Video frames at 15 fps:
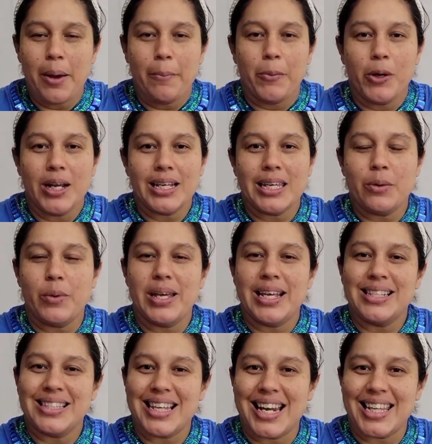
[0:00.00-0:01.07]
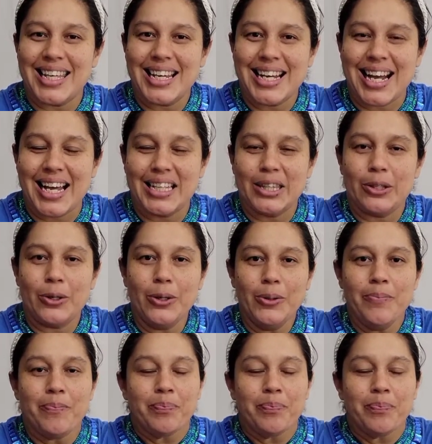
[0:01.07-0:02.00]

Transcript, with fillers: Por aquí voy a estar dejando